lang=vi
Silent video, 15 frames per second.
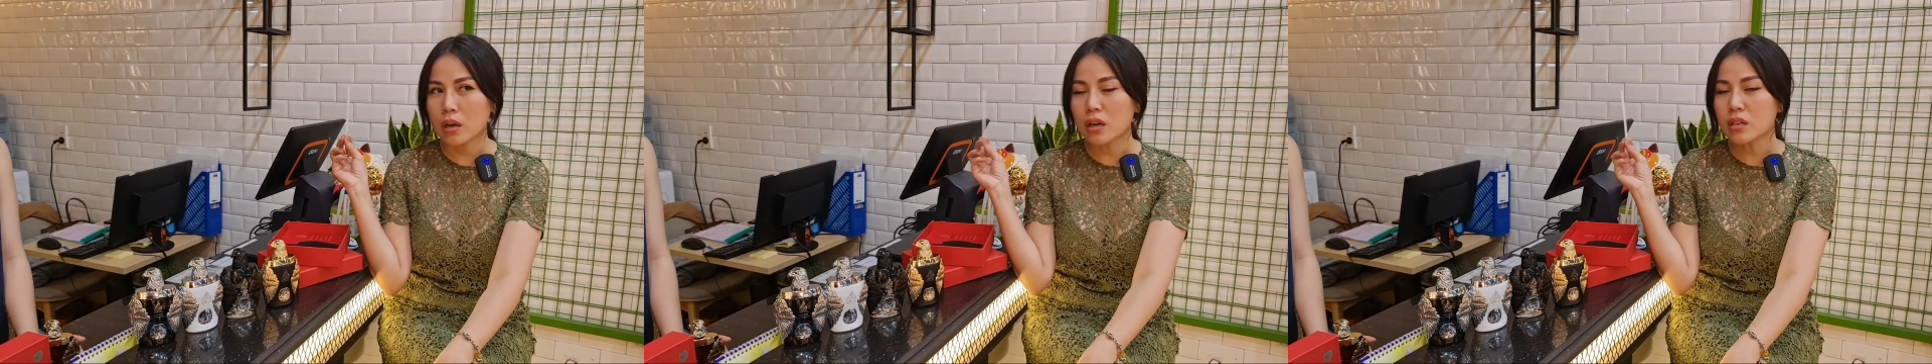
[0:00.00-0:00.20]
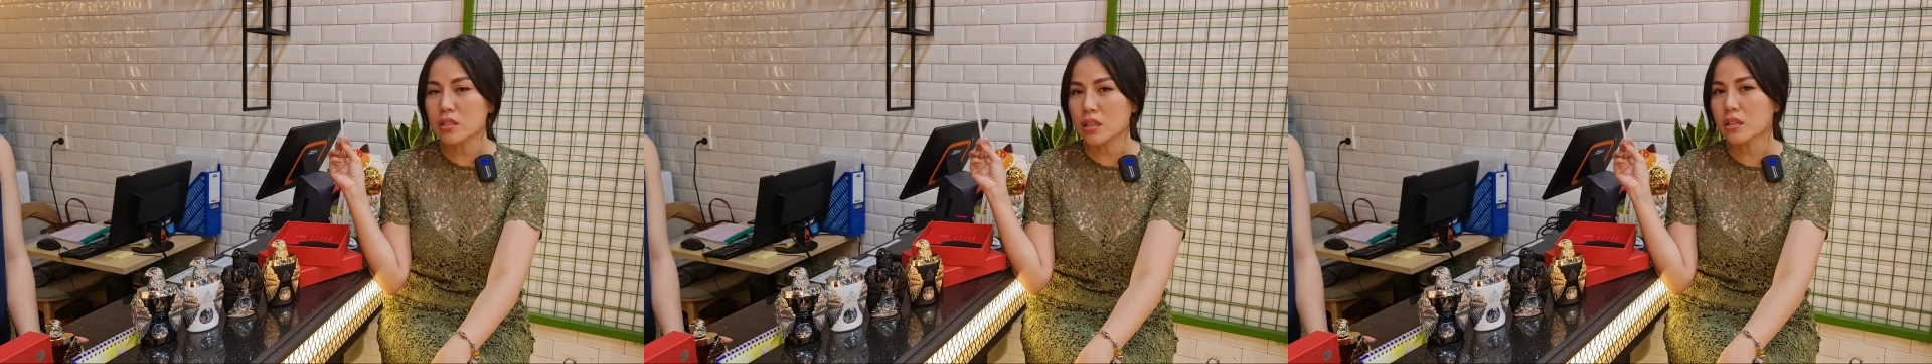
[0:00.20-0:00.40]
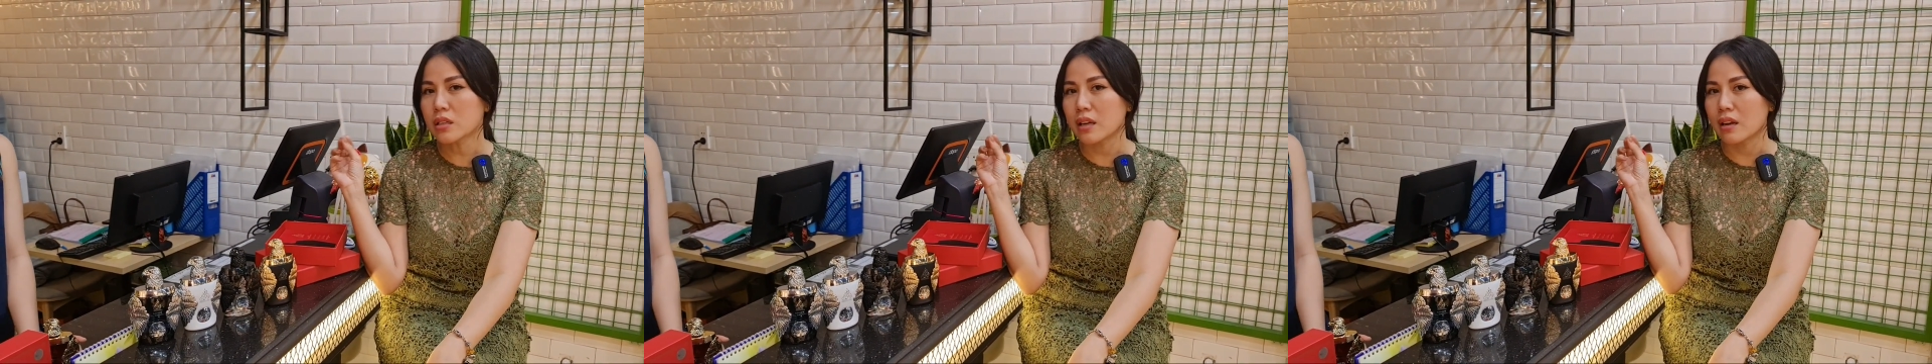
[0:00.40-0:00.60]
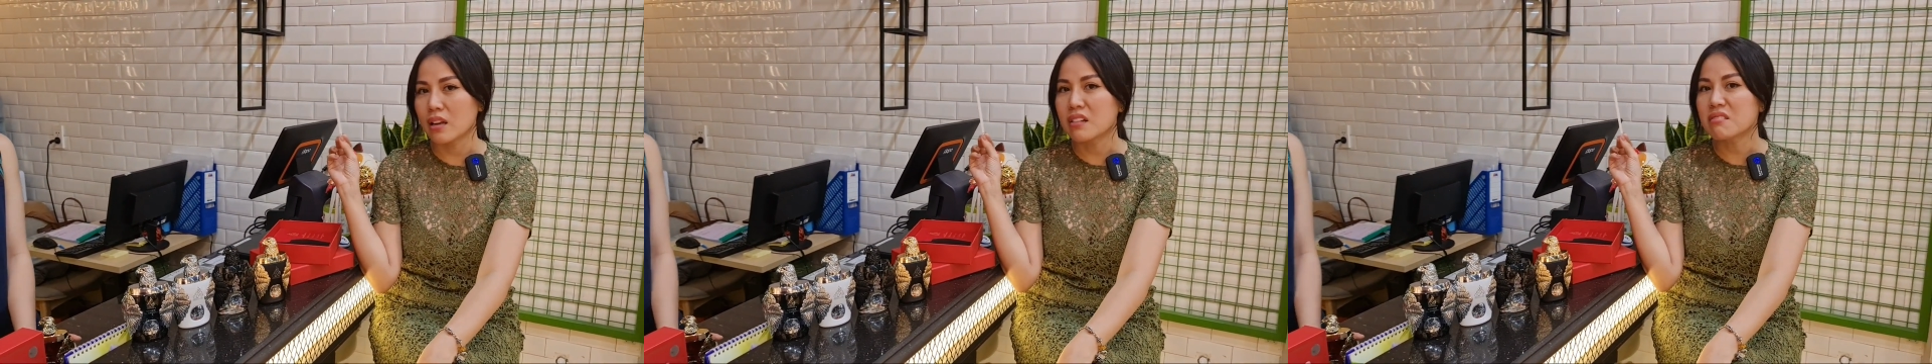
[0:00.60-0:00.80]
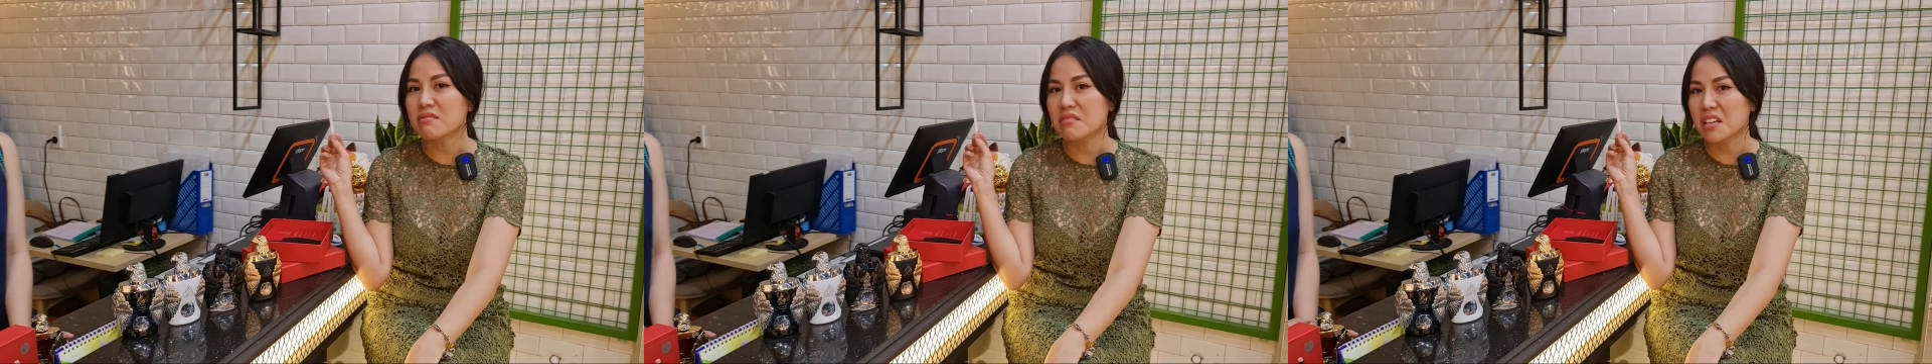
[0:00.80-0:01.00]
cứng nhất là
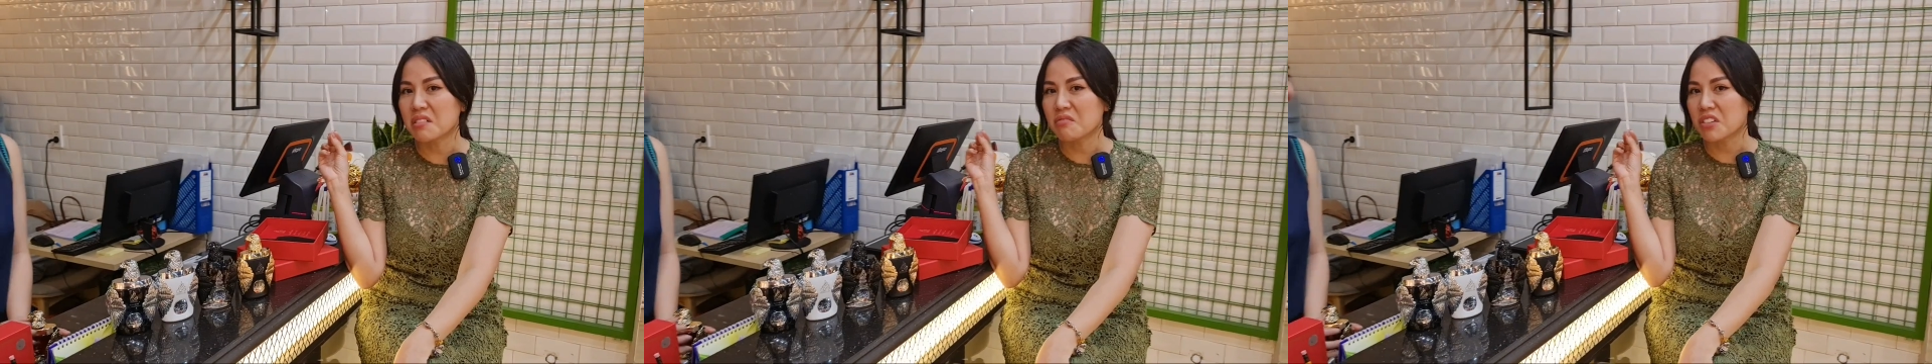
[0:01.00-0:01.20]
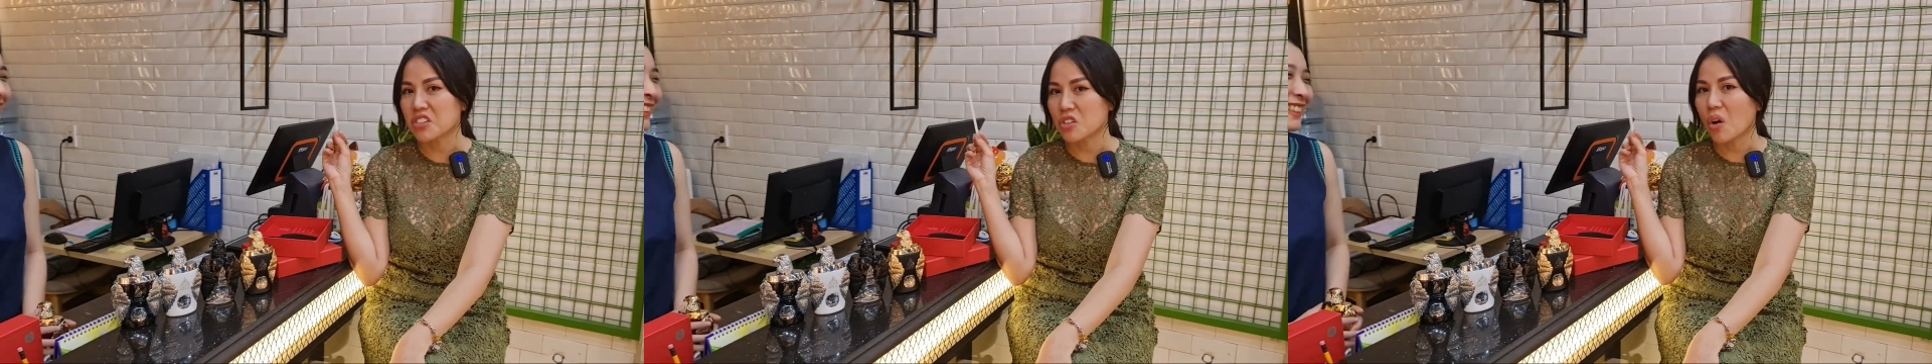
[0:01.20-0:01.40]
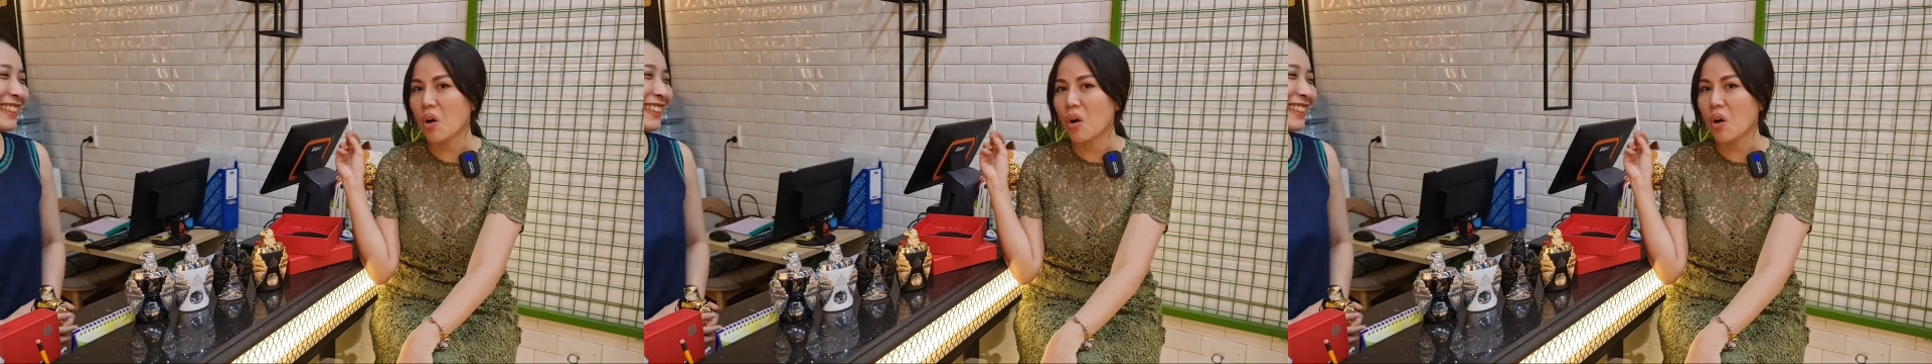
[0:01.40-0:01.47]
Linh Linh phải